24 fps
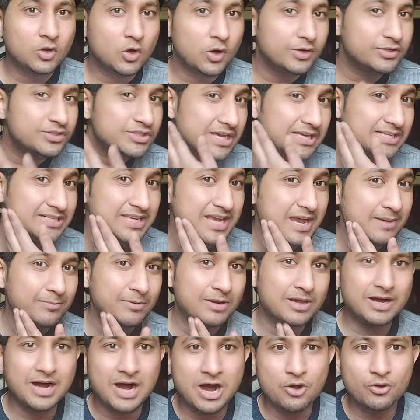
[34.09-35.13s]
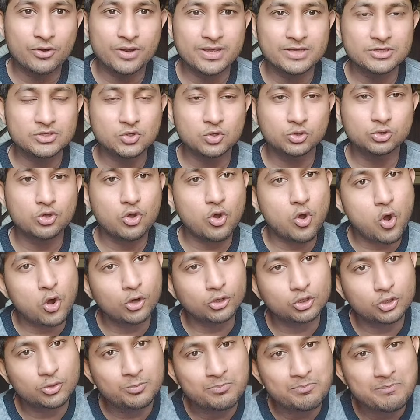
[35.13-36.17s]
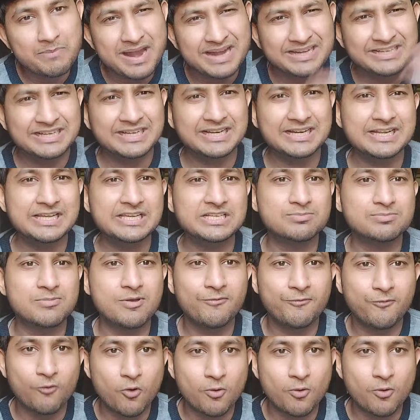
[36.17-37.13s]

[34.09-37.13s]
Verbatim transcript: और जैसे ही आप लगाओगे इसको तो ऑटोमेटिकली इसमें